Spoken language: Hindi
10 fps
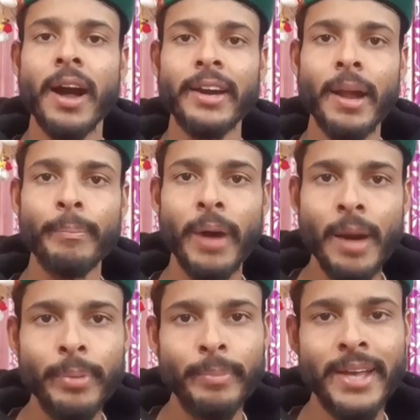अगर आप
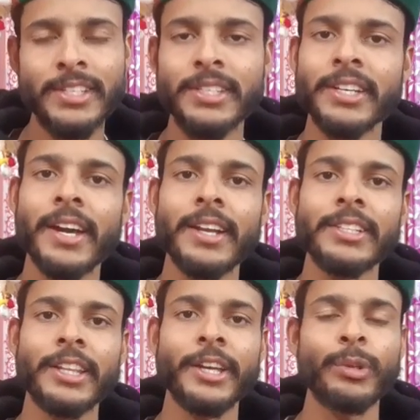वहाँ पर मैसेज नहीं करना
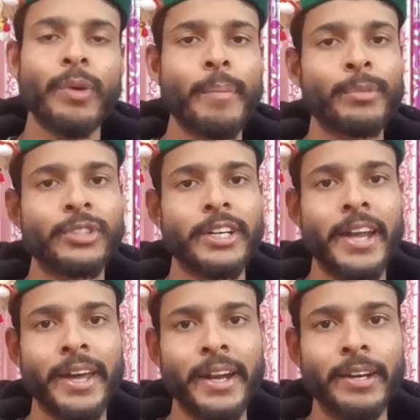चाहते हैं तो आप मुझे
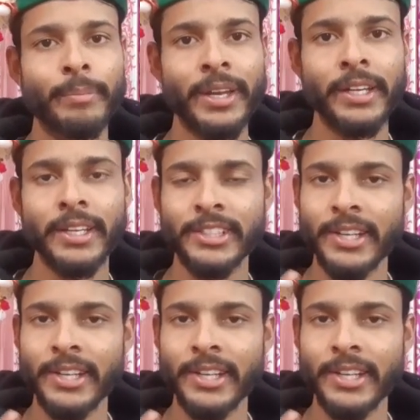डायरेक्ट मेरी